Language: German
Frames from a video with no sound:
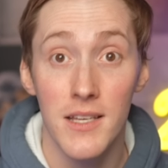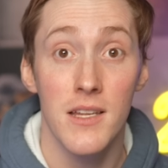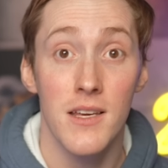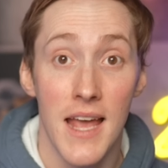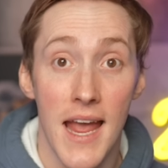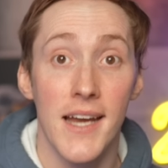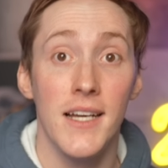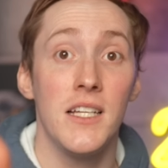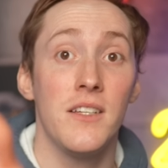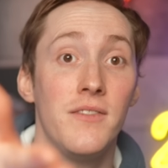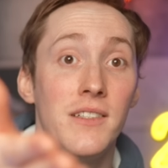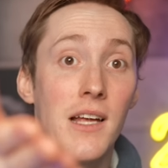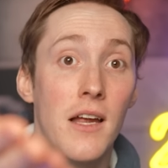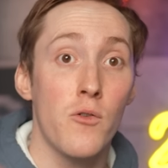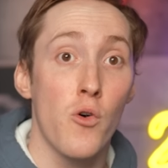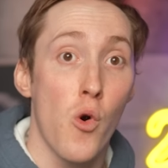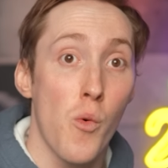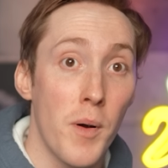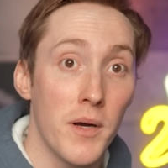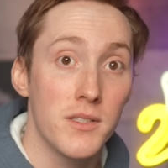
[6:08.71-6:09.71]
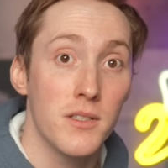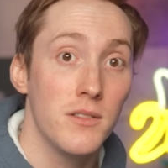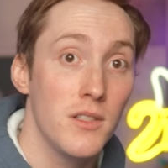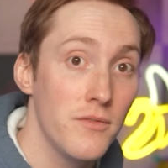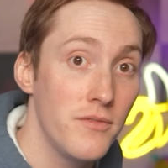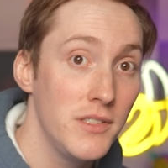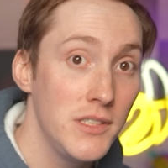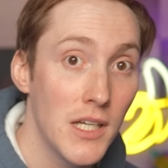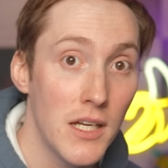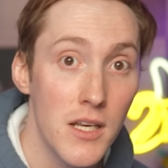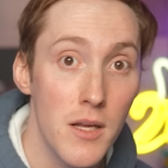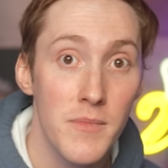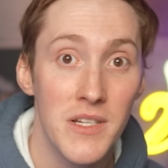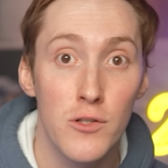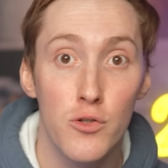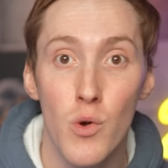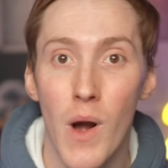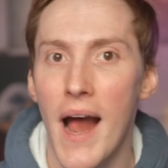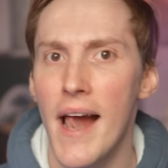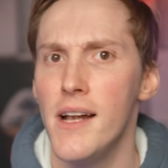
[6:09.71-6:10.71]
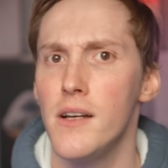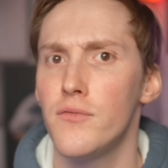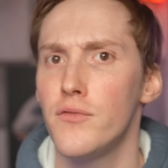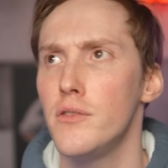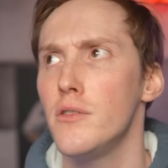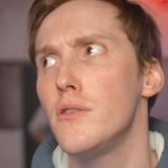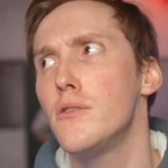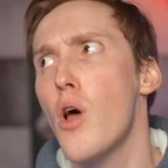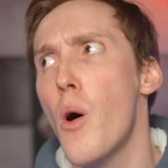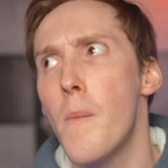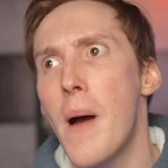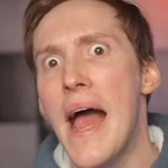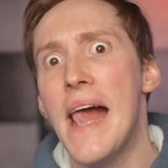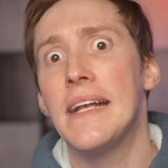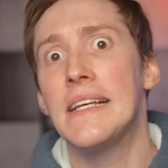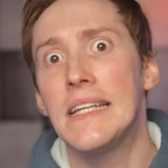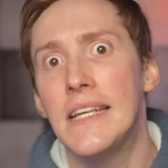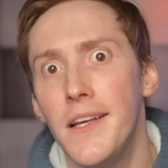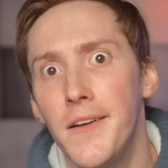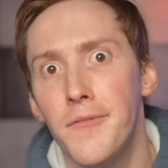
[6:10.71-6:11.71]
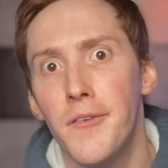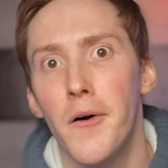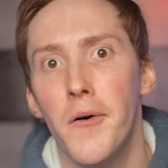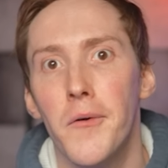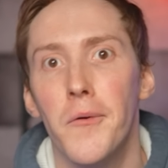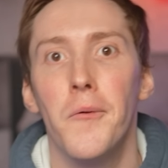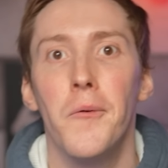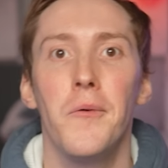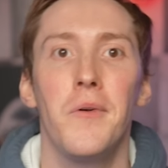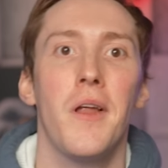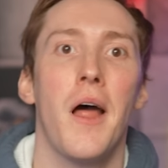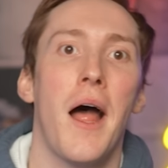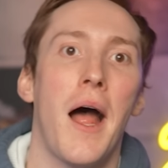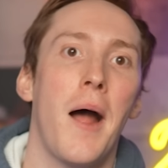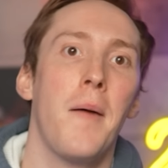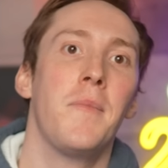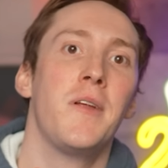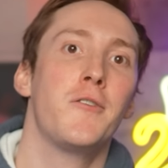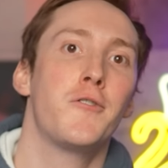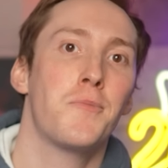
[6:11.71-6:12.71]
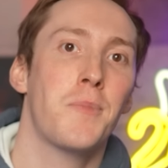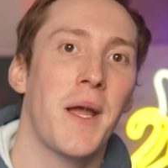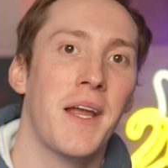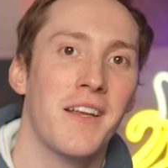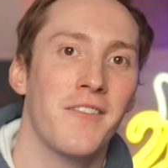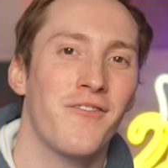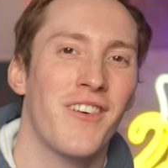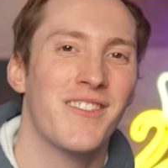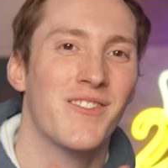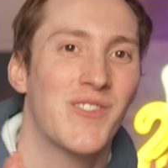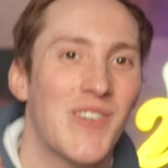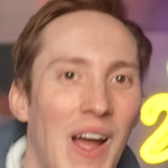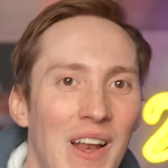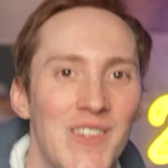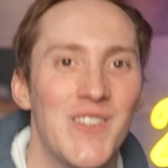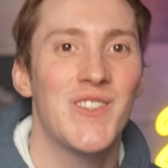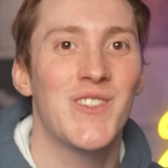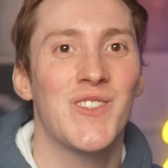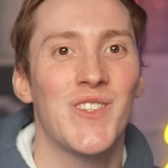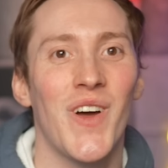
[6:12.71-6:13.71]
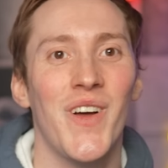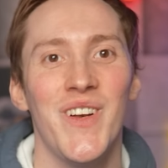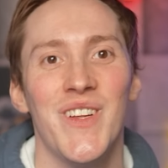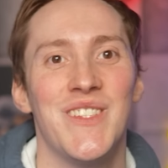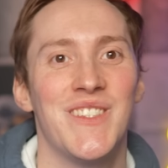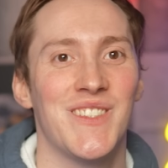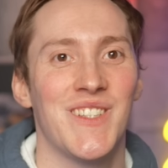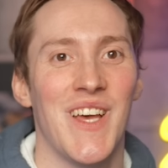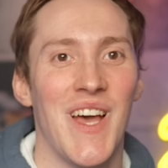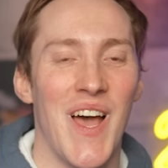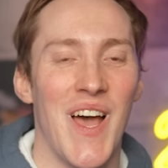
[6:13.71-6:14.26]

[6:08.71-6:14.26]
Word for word: Nee, ähnlich wie dein Opa sind die Viecher nämlich zu alt für einen normalen Kiefer und haben entsprechend was ganz Tolles